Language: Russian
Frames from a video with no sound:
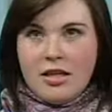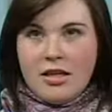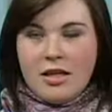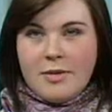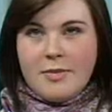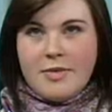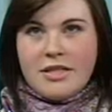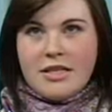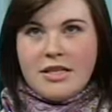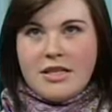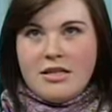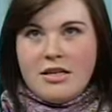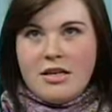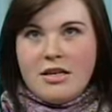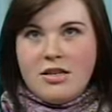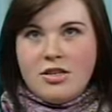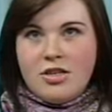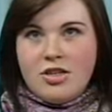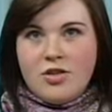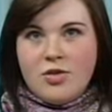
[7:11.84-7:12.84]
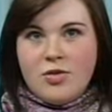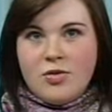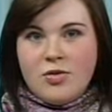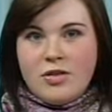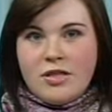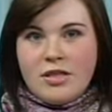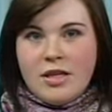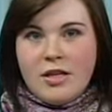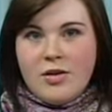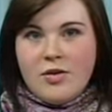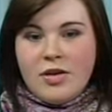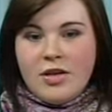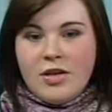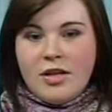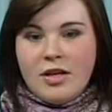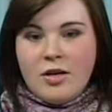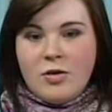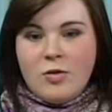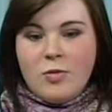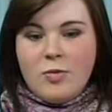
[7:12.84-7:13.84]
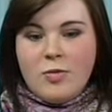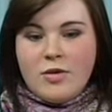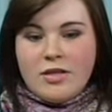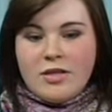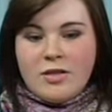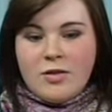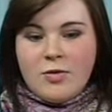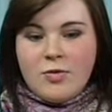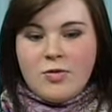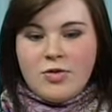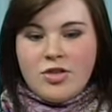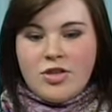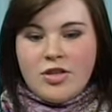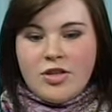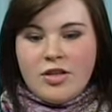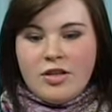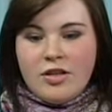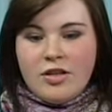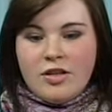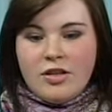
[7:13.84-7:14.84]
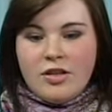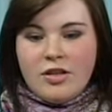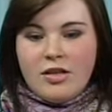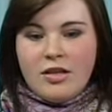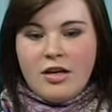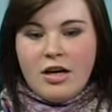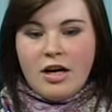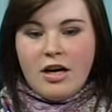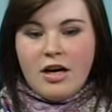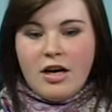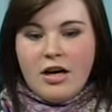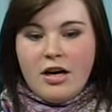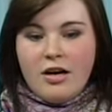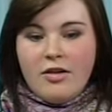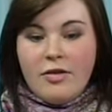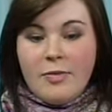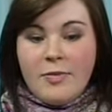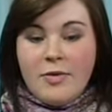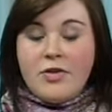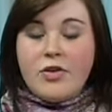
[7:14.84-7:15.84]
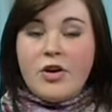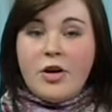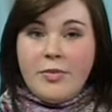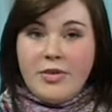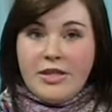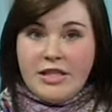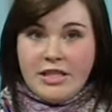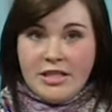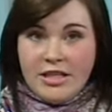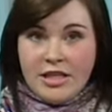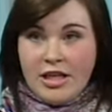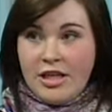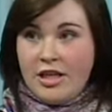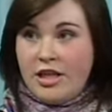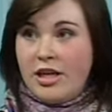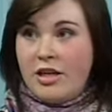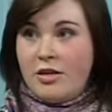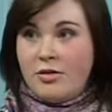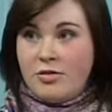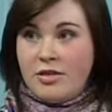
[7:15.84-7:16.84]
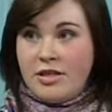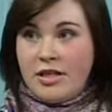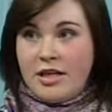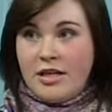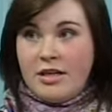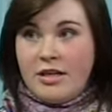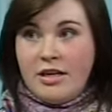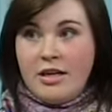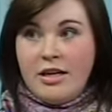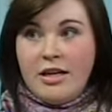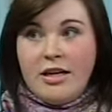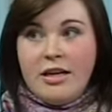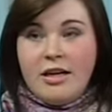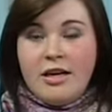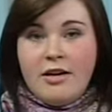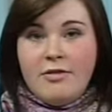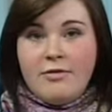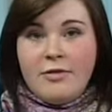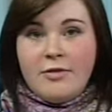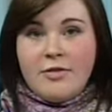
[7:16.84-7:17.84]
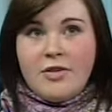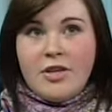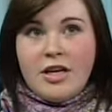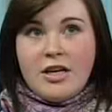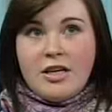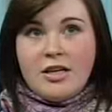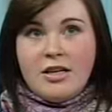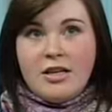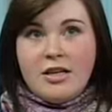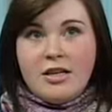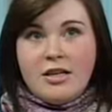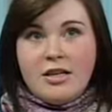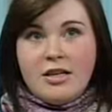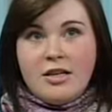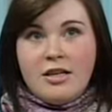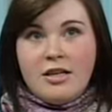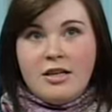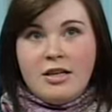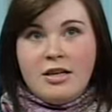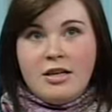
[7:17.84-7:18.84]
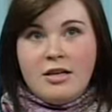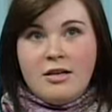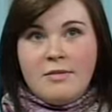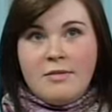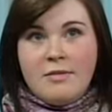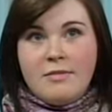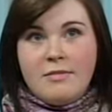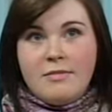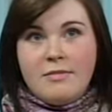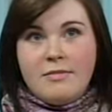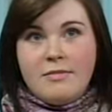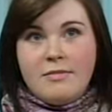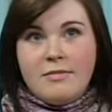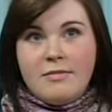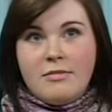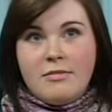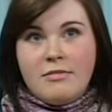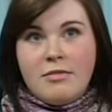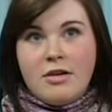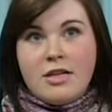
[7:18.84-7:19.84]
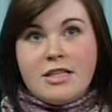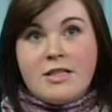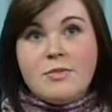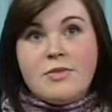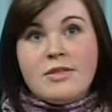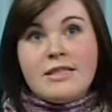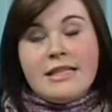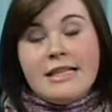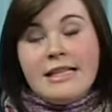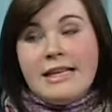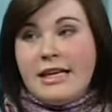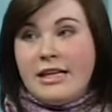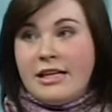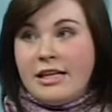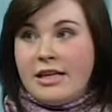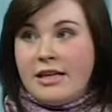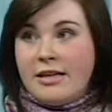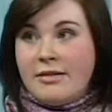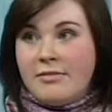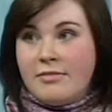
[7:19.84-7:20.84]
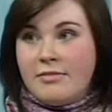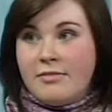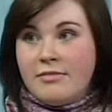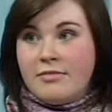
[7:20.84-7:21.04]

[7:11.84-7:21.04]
Я бы сказала, что целью киноклуба служит, во-первых, объединение людей, во-вторых, э, осмысление